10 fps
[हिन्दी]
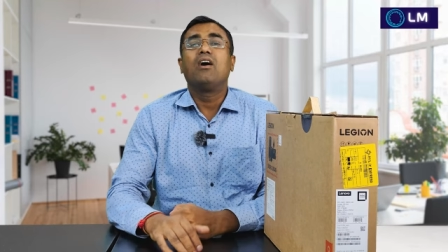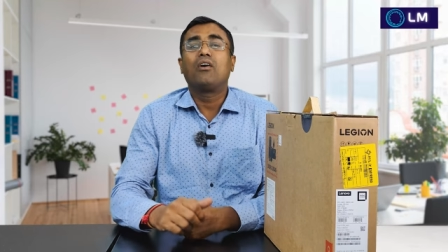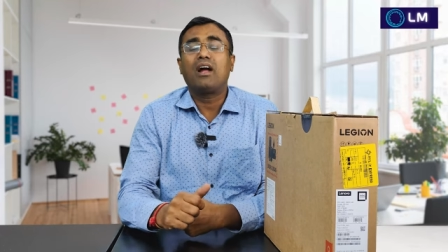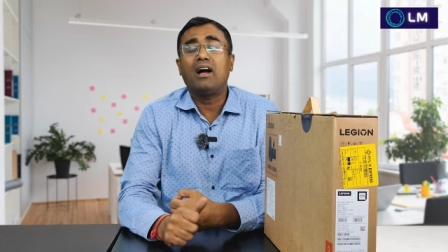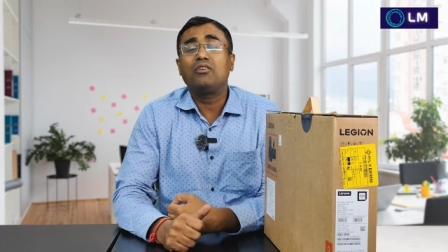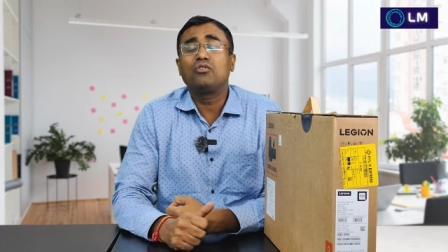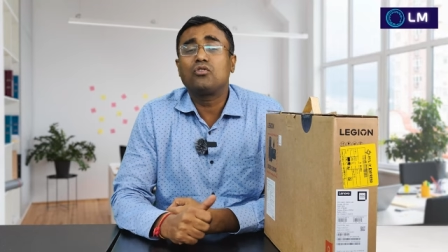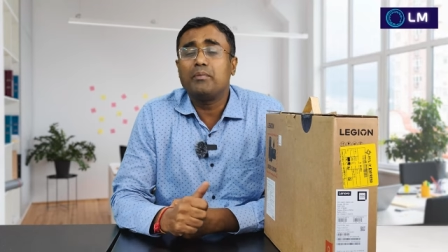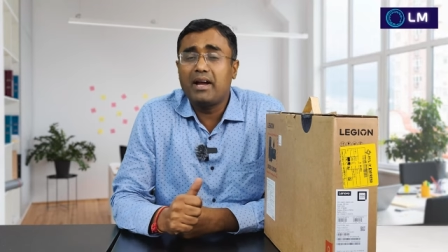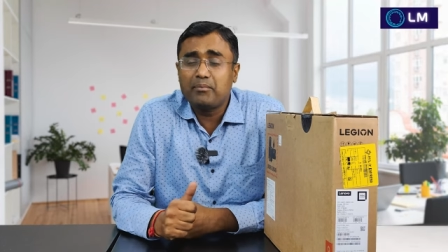और हाँ
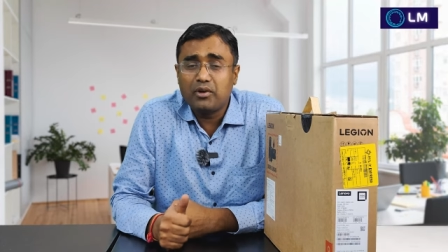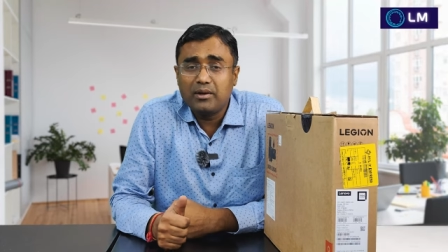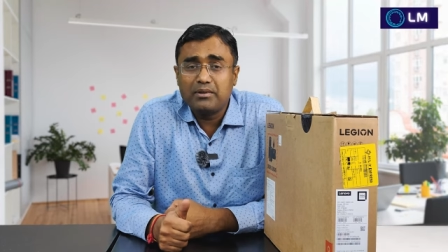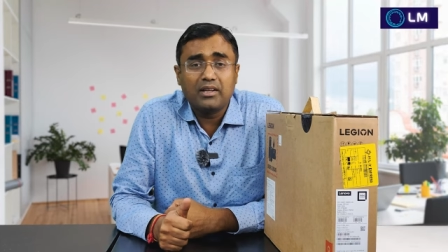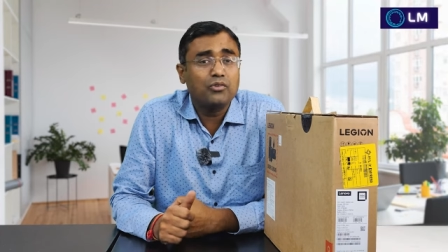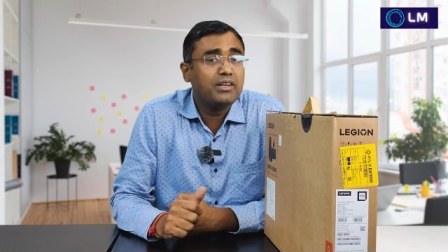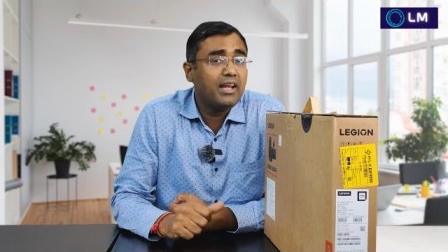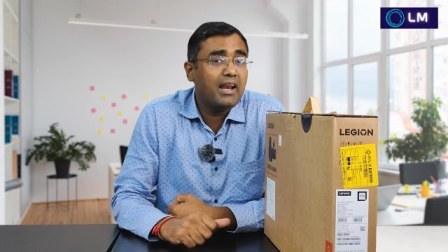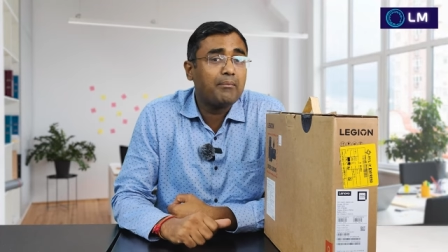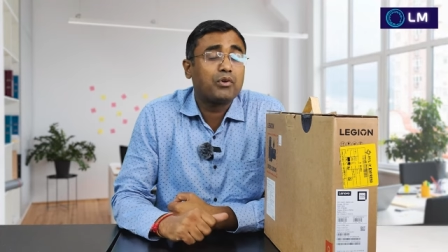दोस्तों मैं आपको ये बता दूं
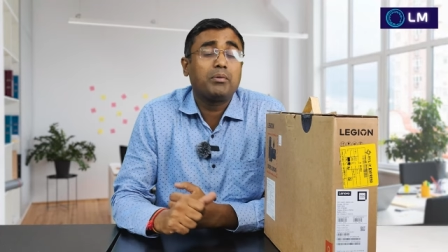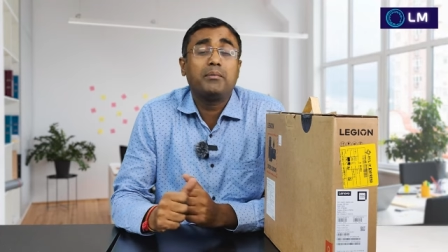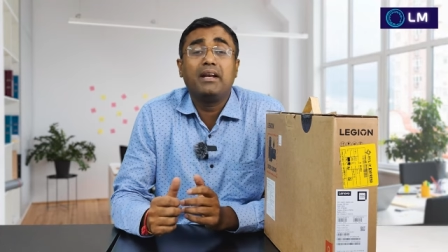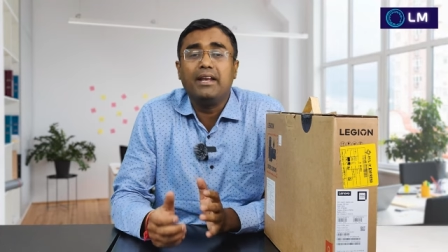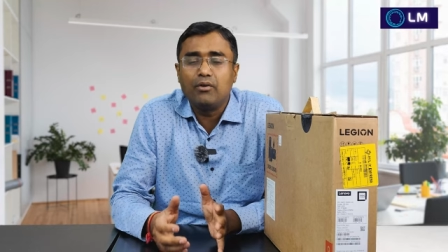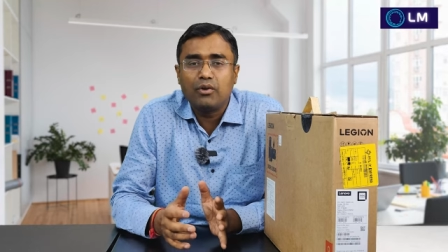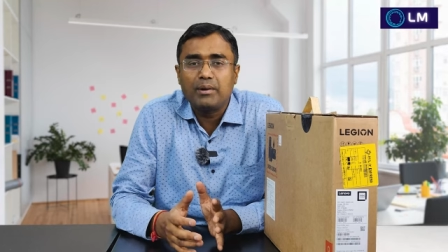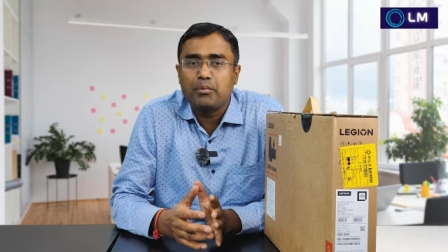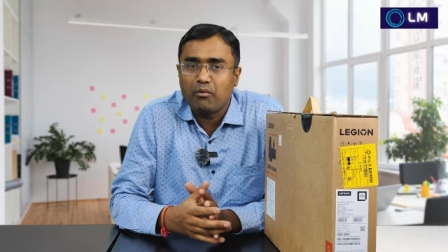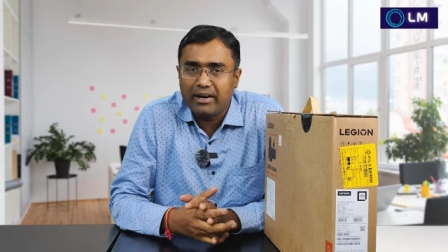ये लैपटॉप हमें लेनोवो
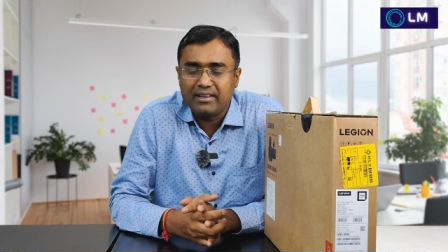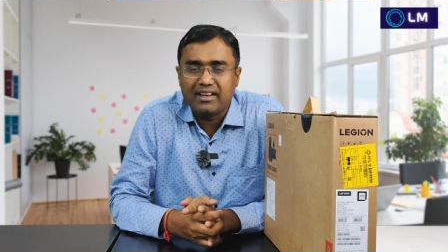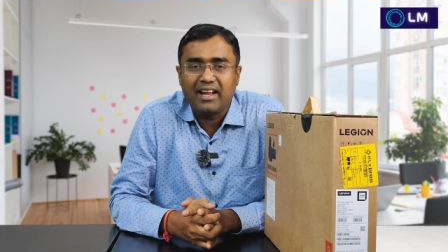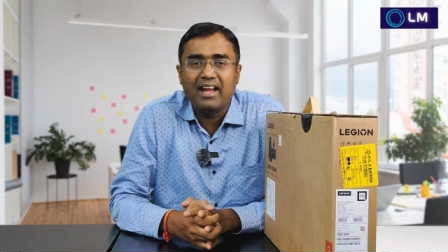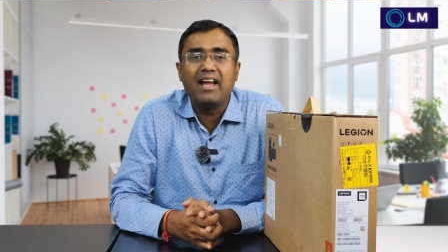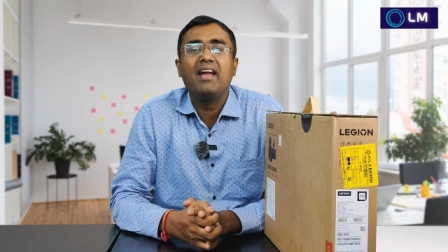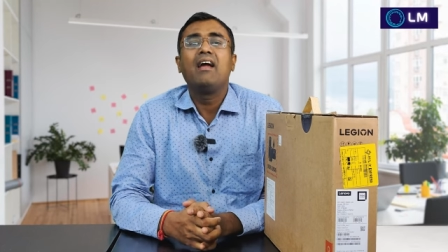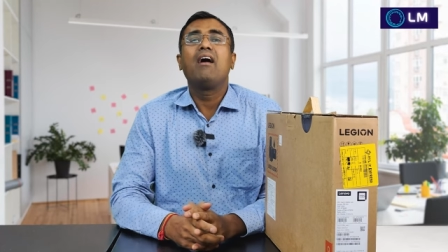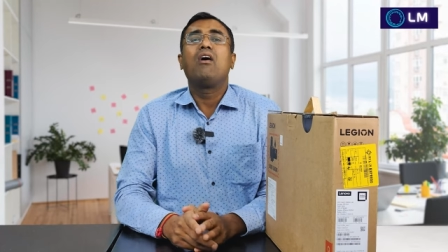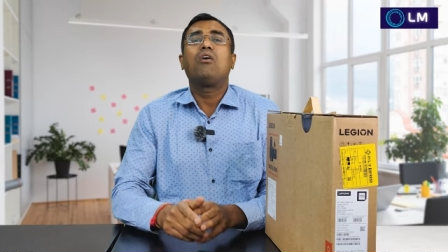ने प्रोवाइड कराया है
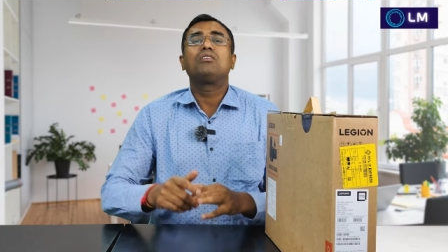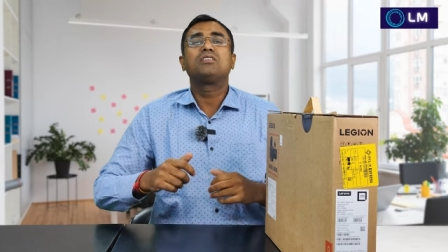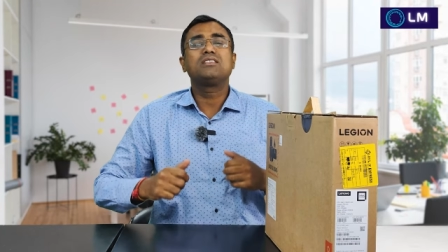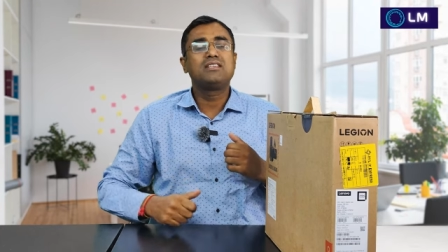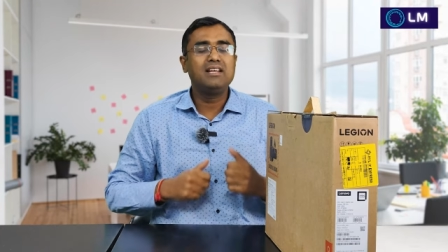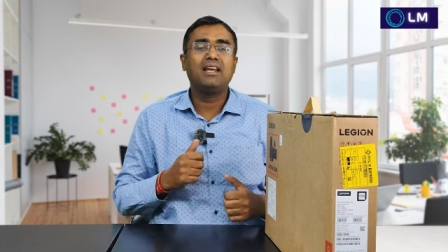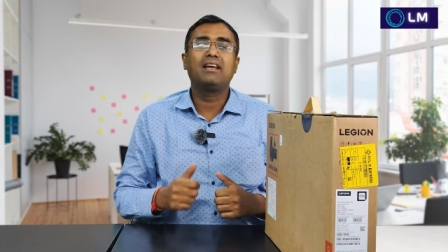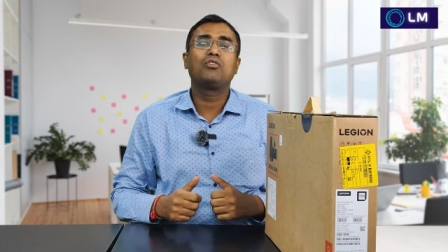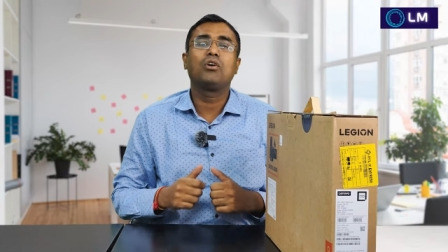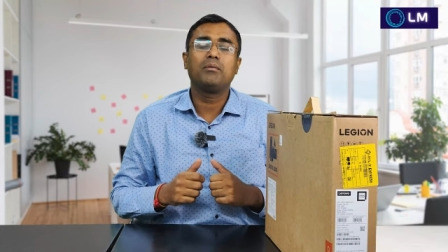और जिस डीलर
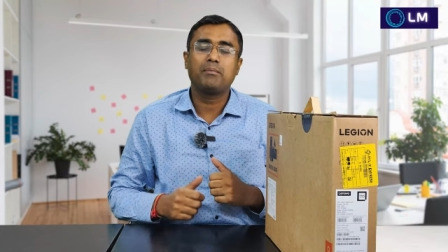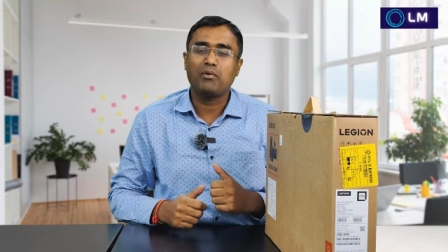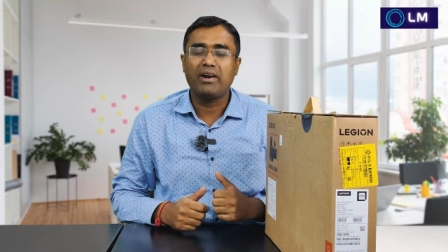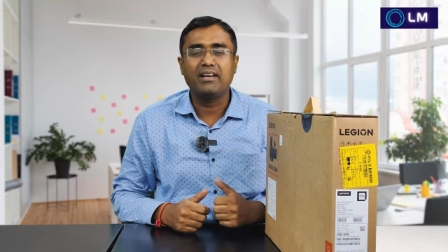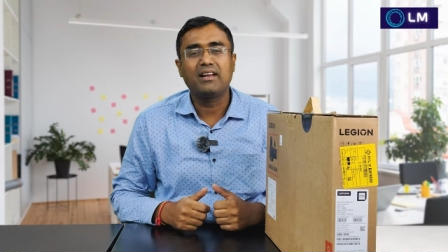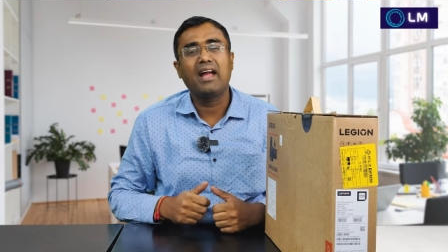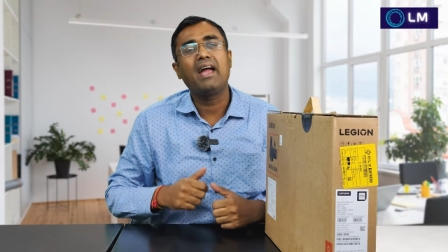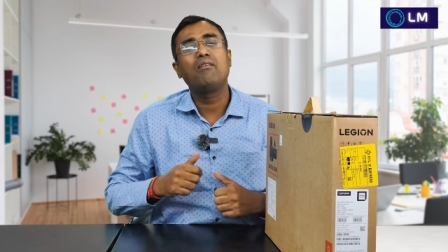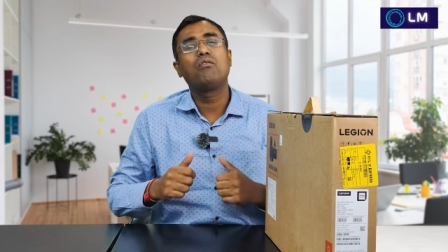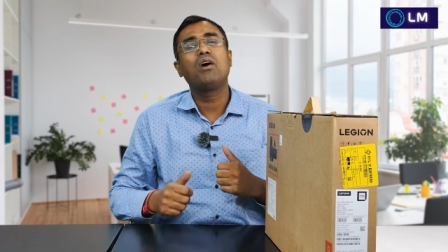के थ्रू हमें प्रोवाइड कराया
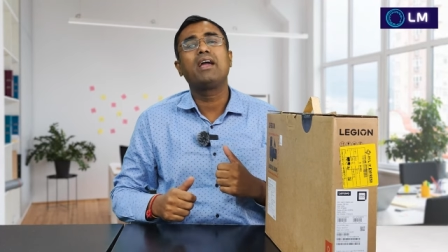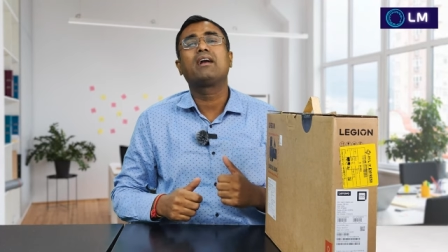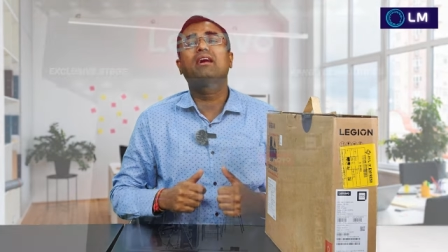है वो है